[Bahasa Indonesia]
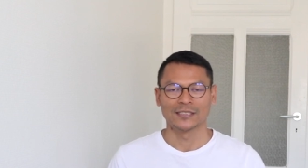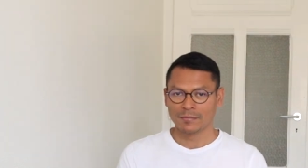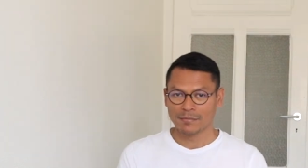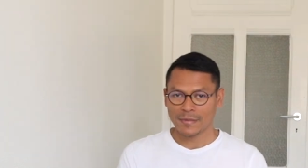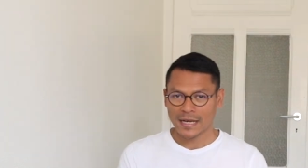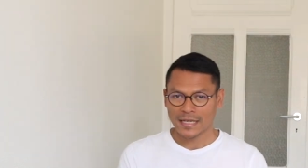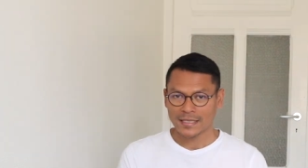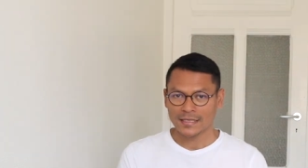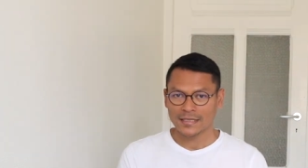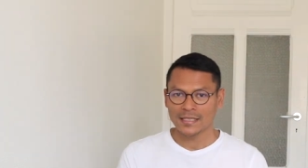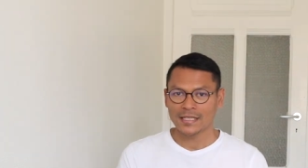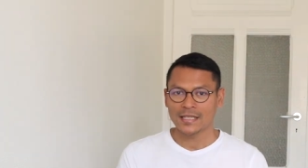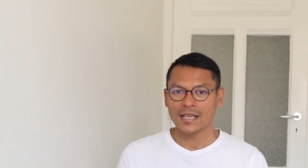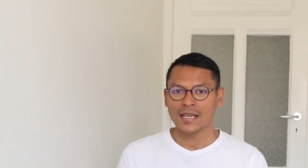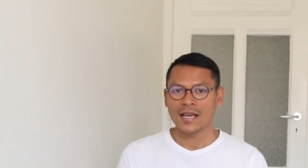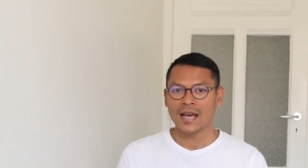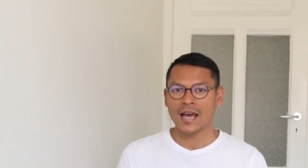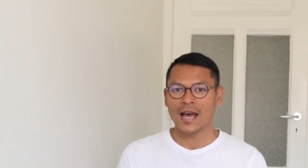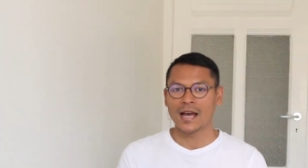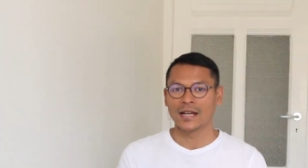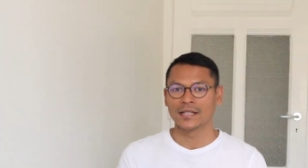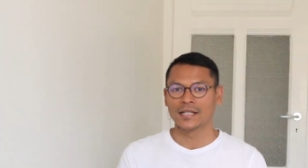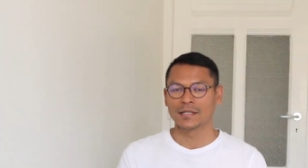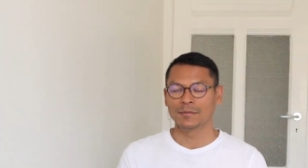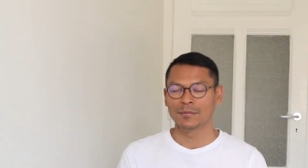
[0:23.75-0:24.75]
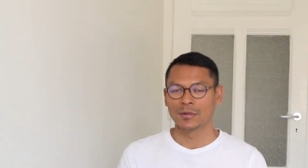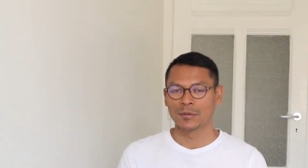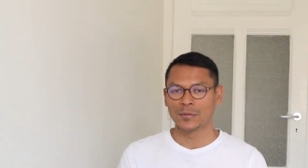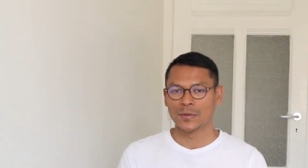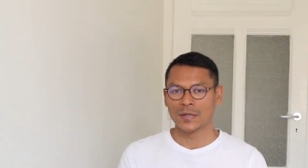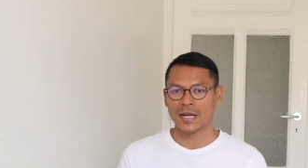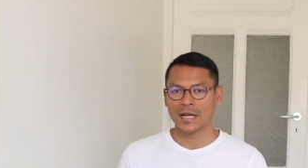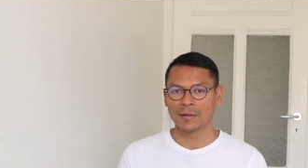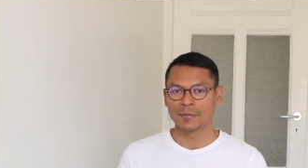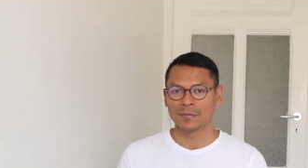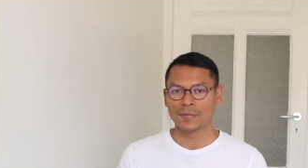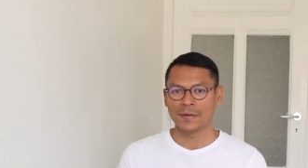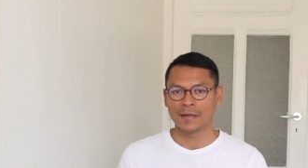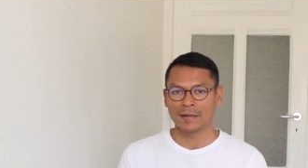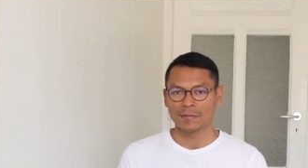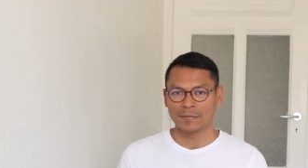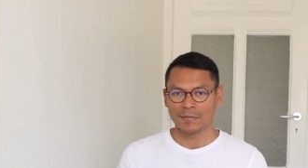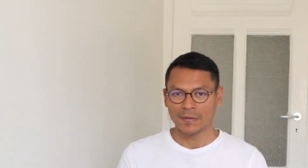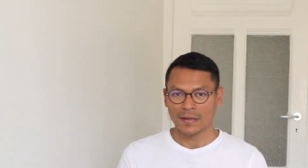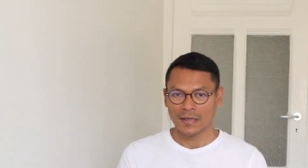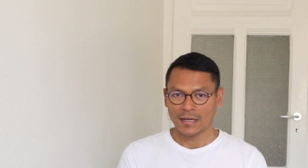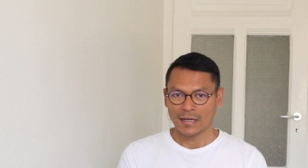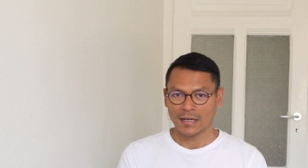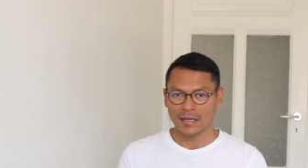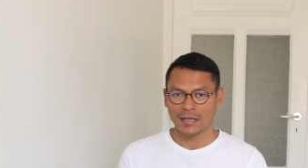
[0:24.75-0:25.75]
Masih ada
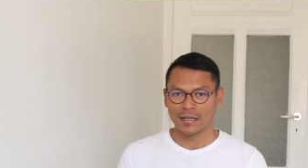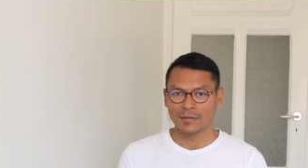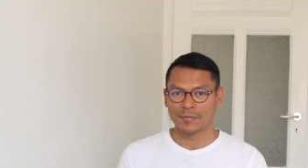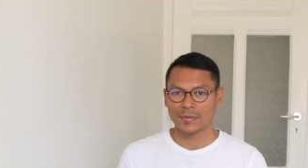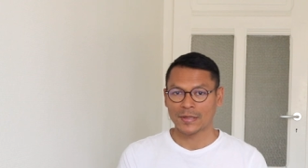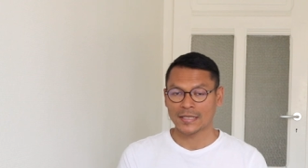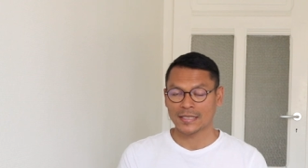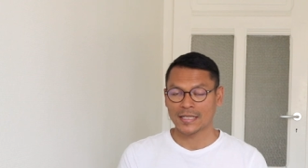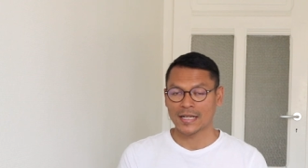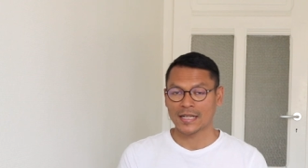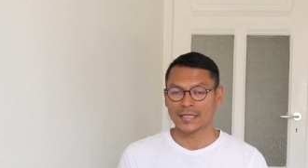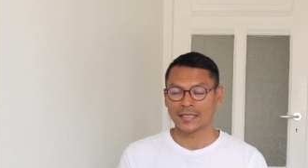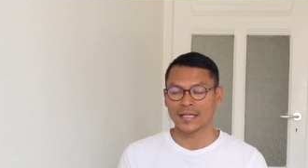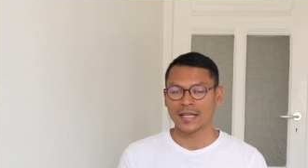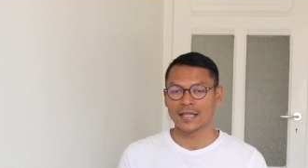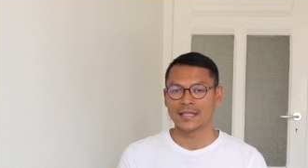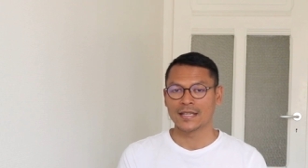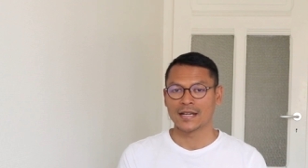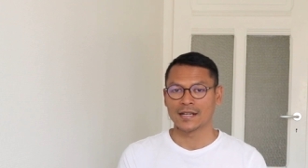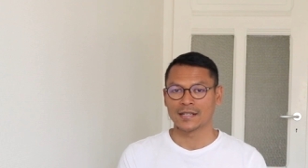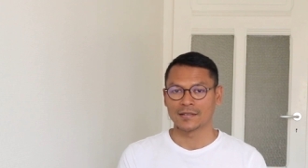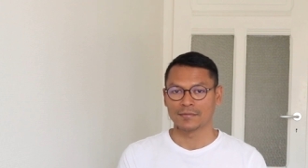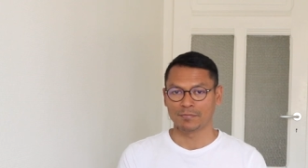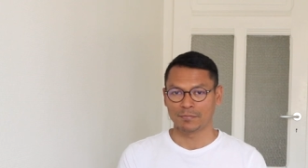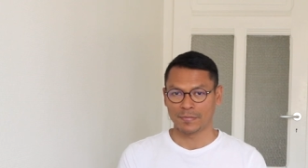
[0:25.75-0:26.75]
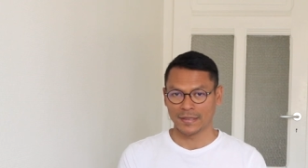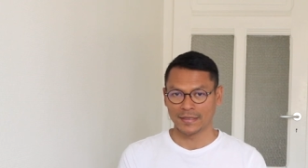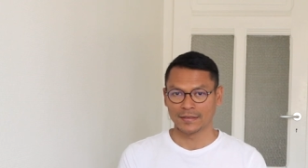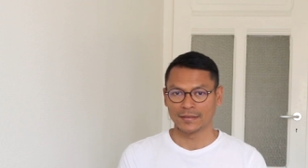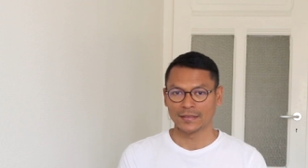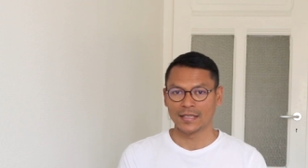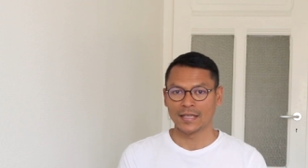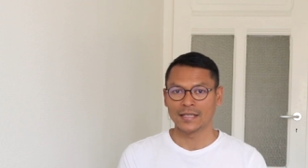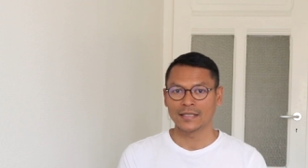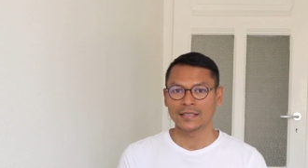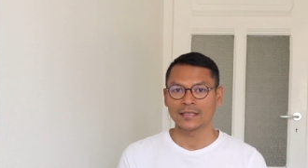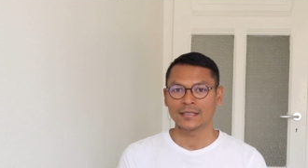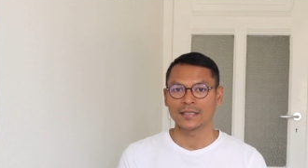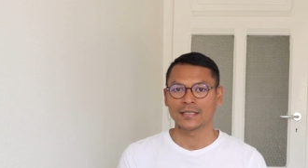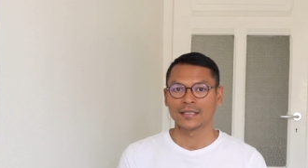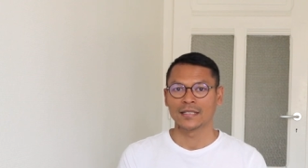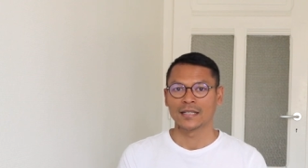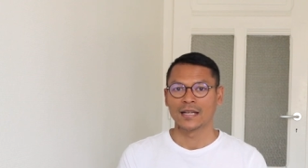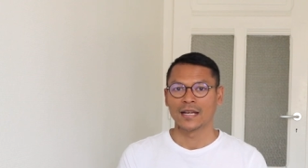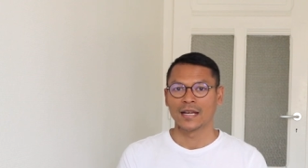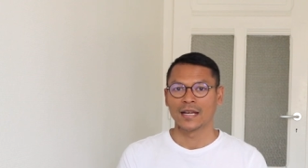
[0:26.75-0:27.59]
beberapa uh, persyaratan yang penting